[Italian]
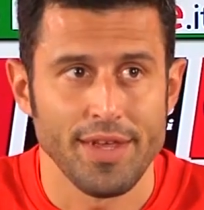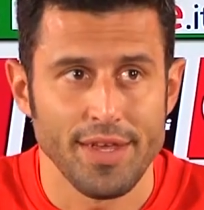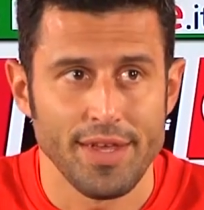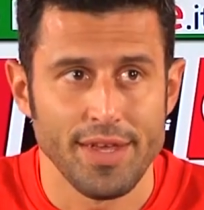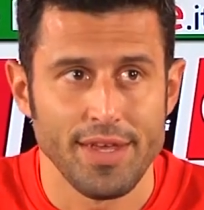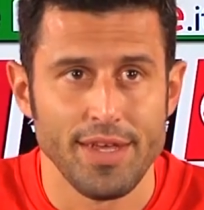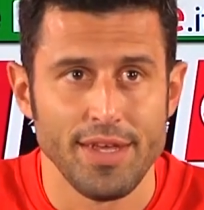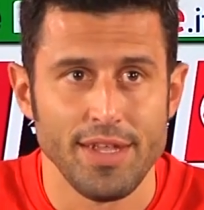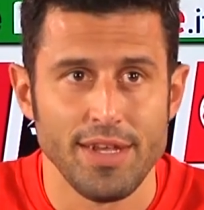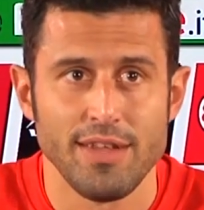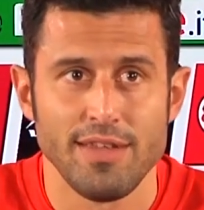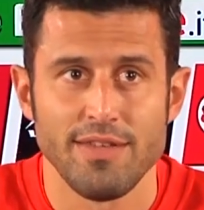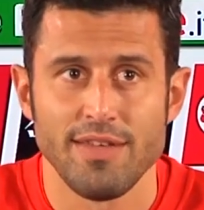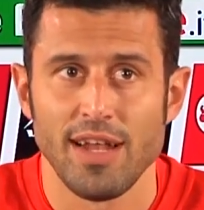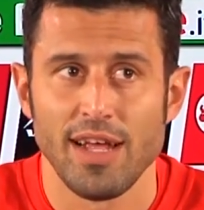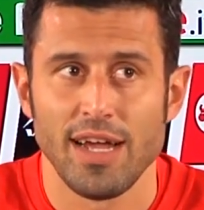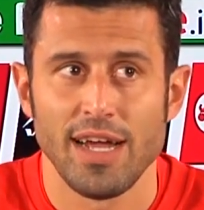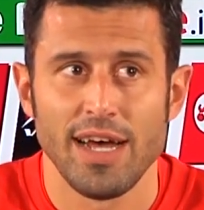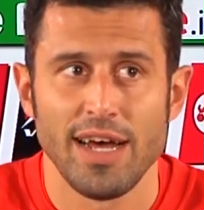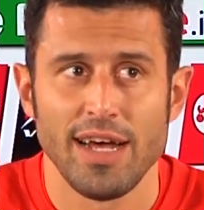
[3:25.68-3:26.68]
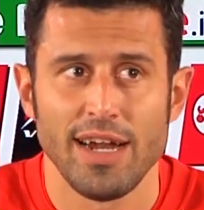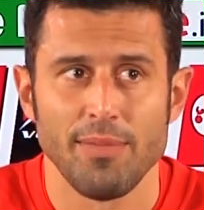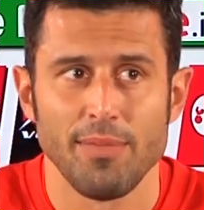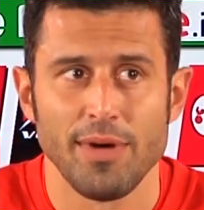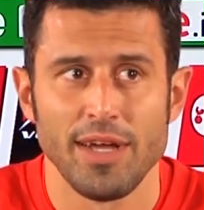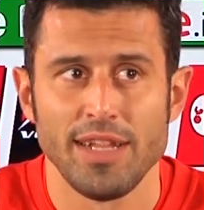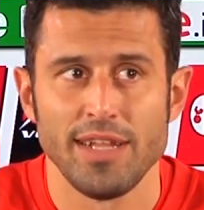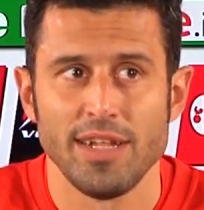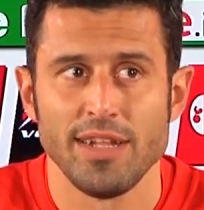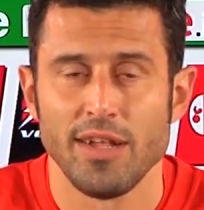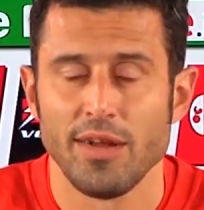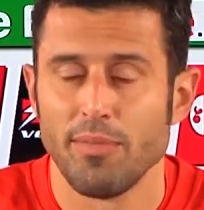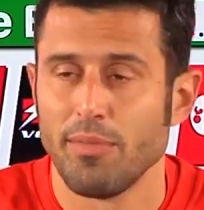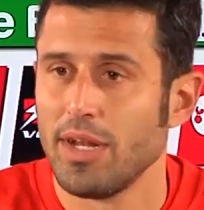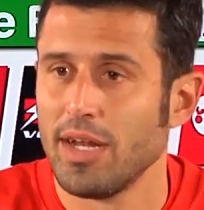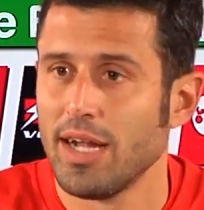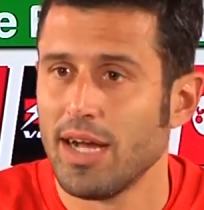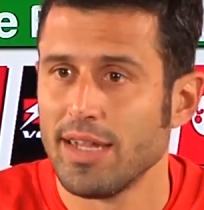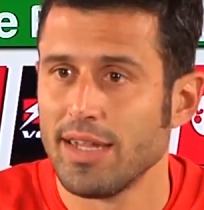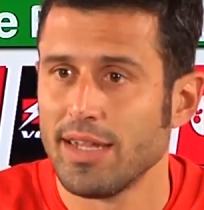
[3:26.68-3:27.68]
chi inizia la gara, ma è
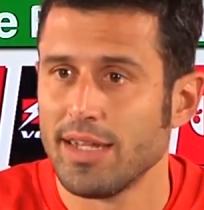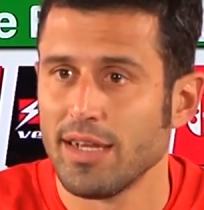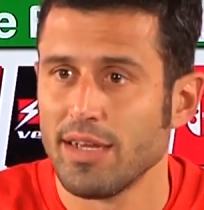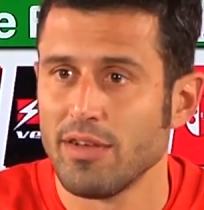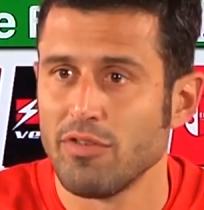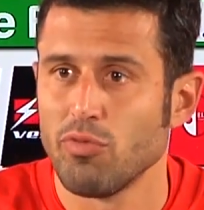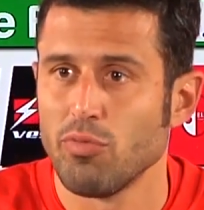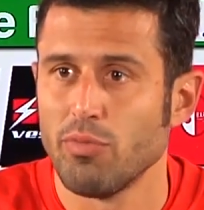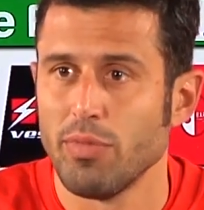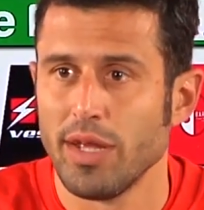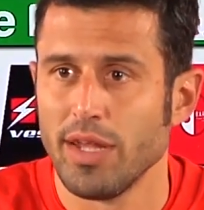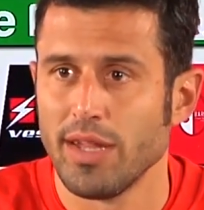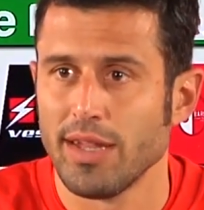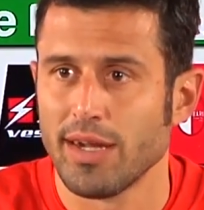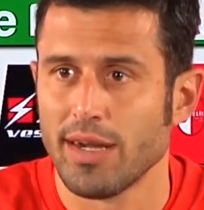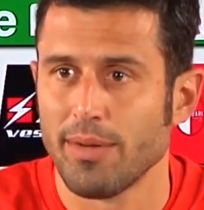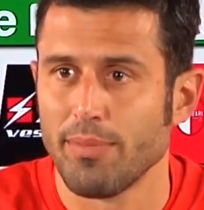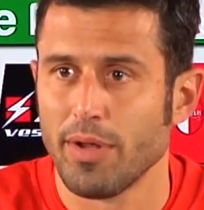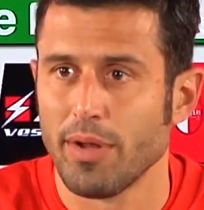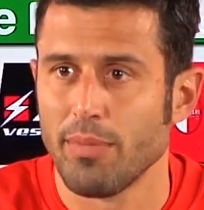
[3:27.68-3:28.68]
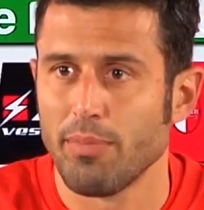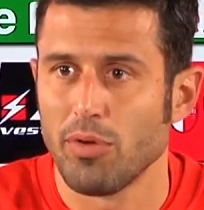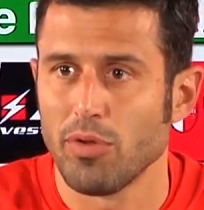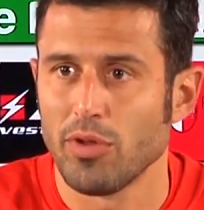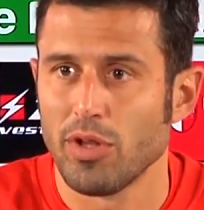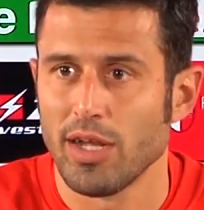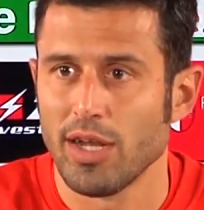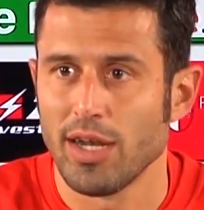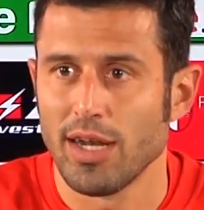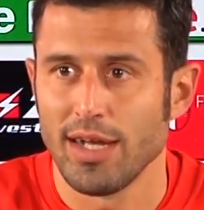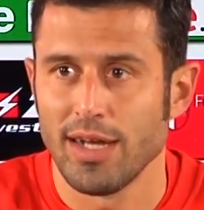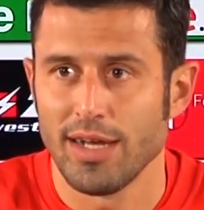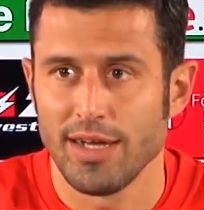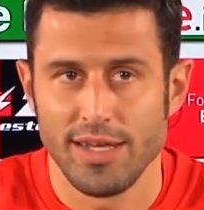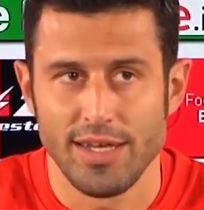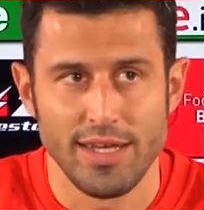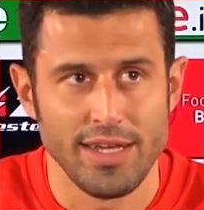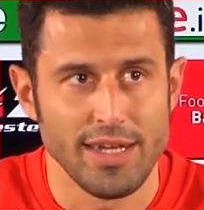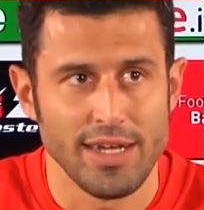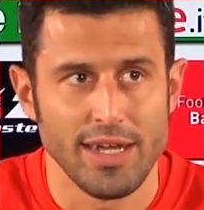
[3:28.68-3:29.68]
determinante chi subentra per poterla
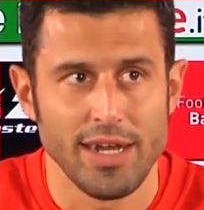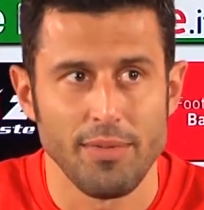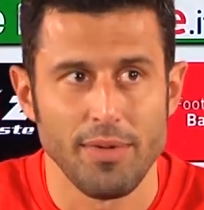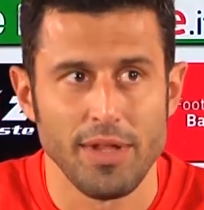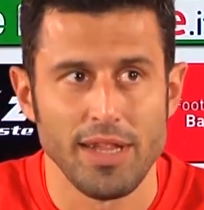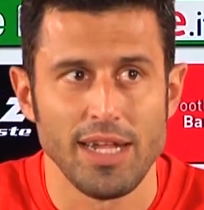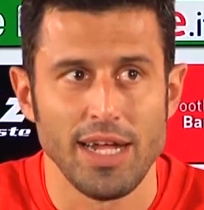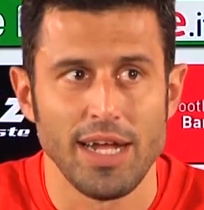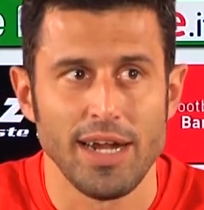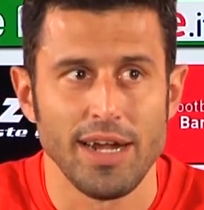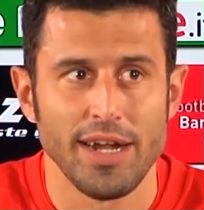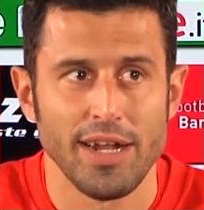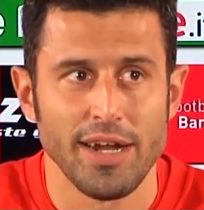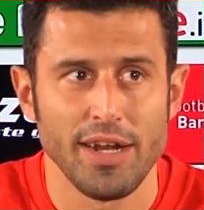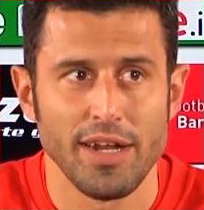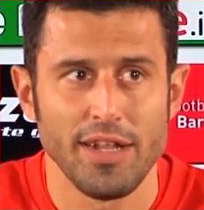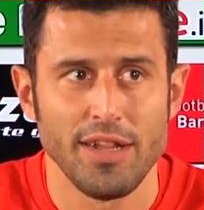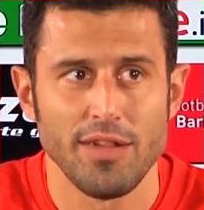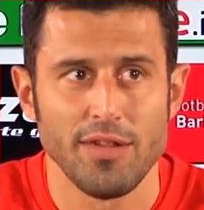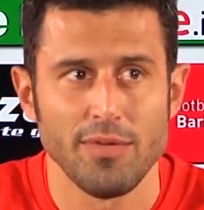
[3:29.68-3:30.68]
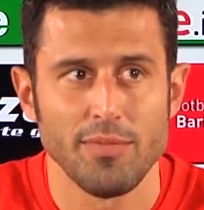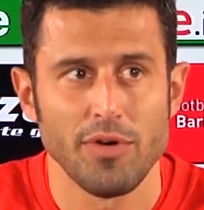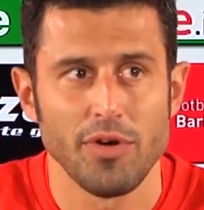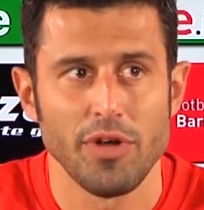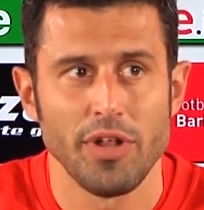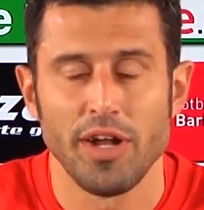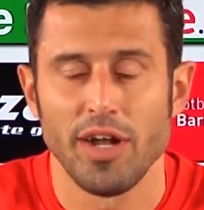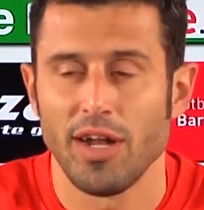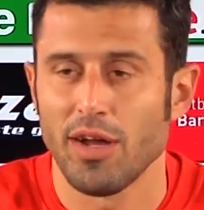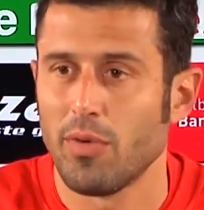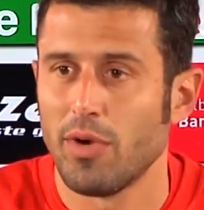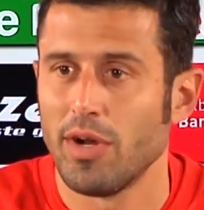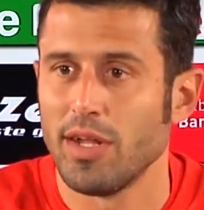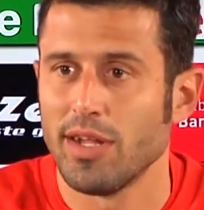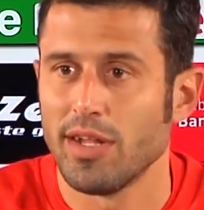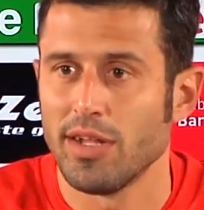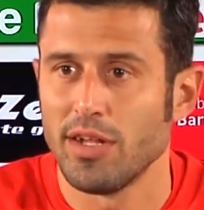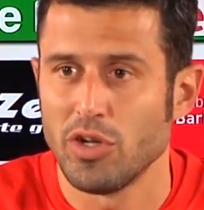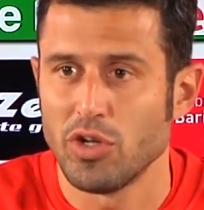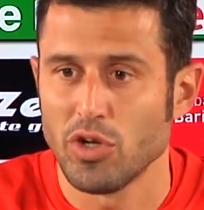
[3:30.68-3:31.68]
incrementare nel ritmo e nella
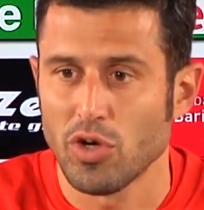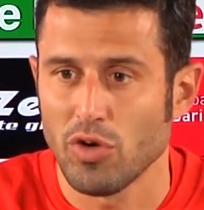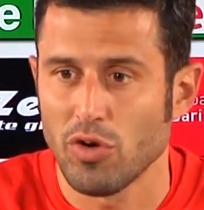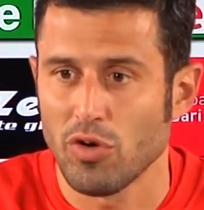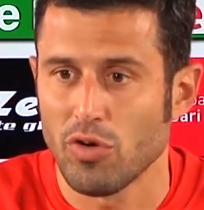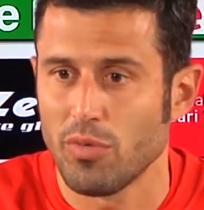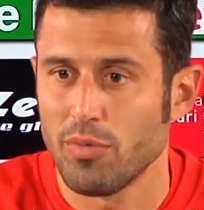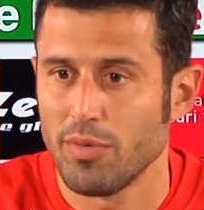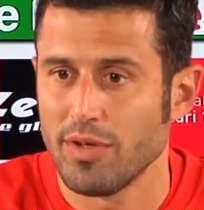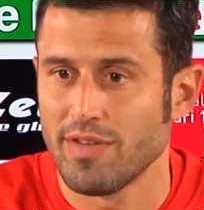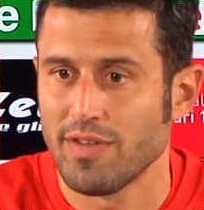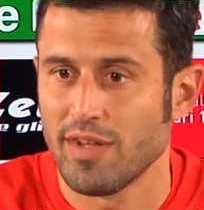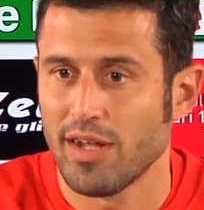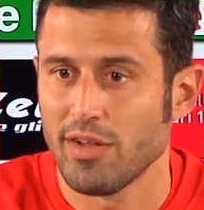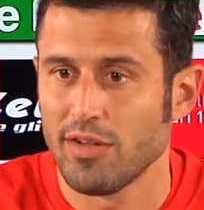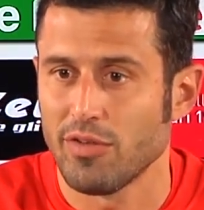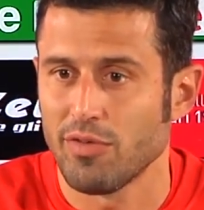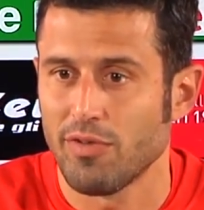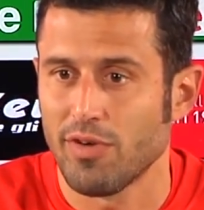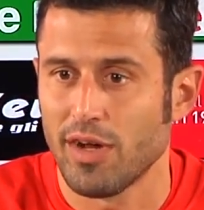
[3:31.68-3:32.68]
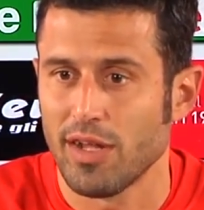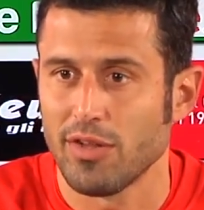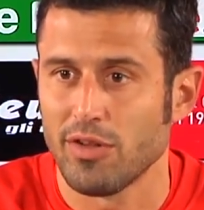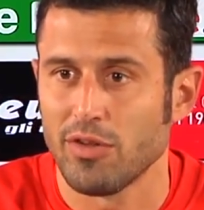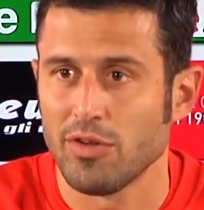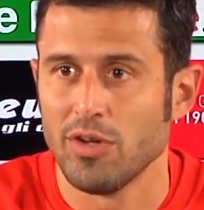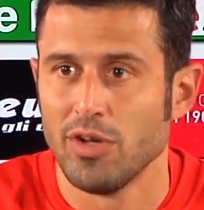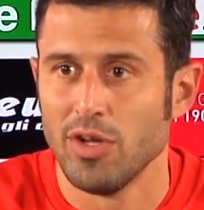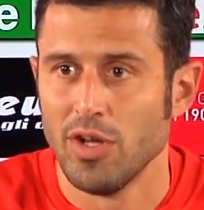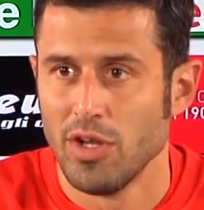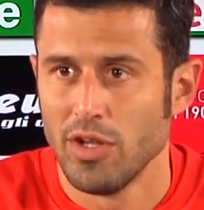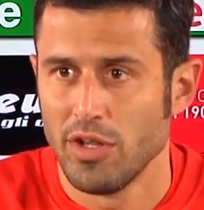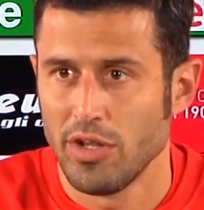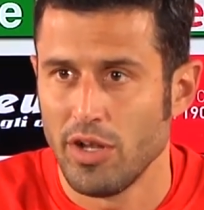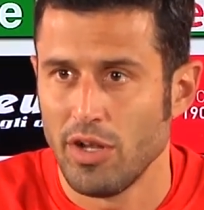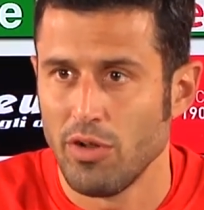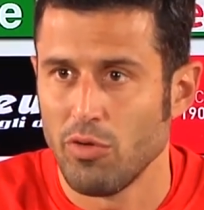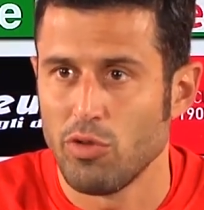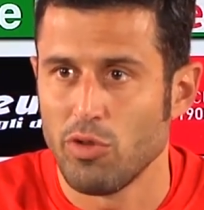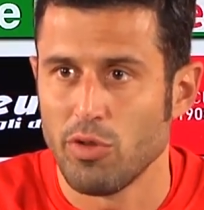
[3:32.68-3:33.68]
qualità del gioco, come è stato fatto
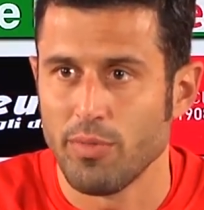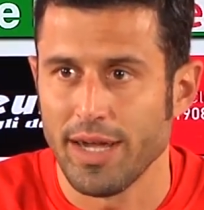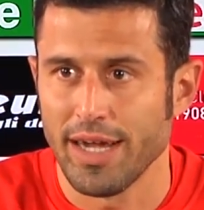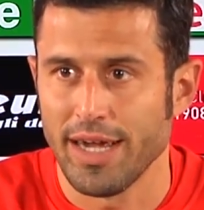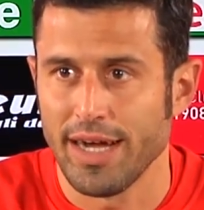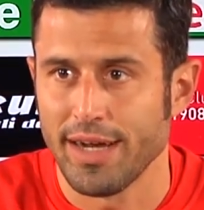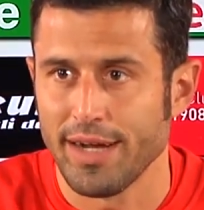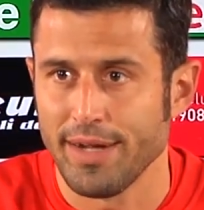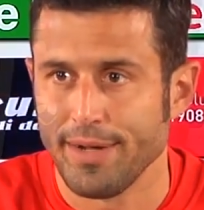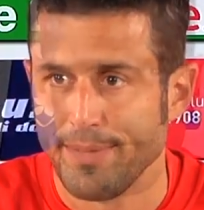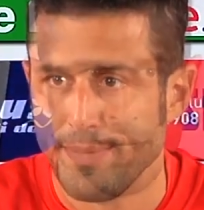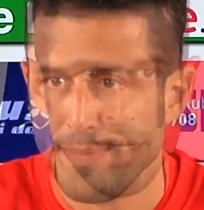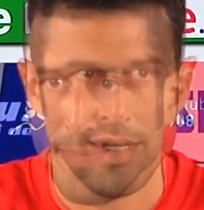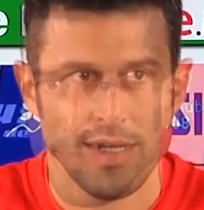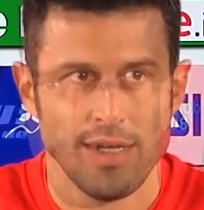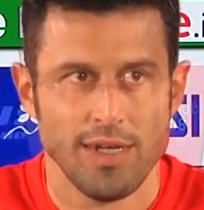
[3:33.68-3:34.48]
nelle ultime gare.